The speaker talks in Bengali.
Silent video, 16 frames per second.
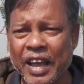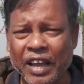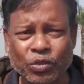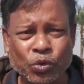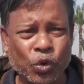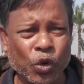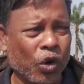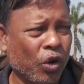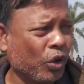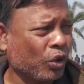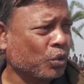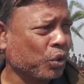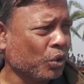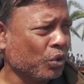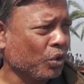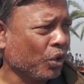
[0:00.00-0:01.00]
এত
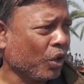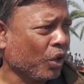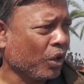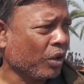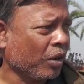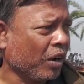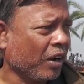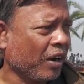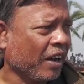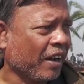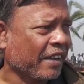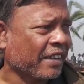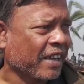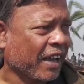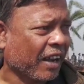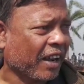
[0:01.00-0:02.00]
সুন্দর
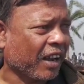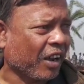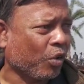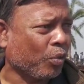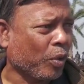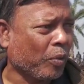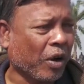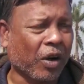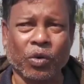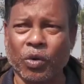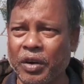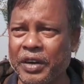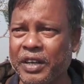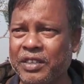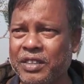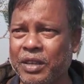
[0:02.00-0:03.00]
এই খেলা উপভোগ
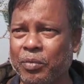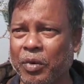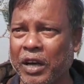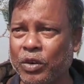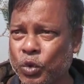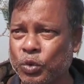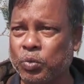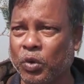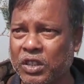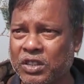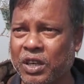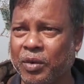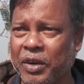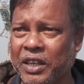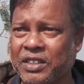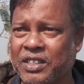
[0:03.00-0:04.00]
করে যে মানুষ
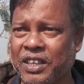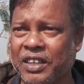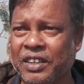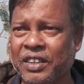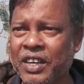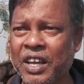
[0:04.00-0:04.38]
মজা পাচ্ছে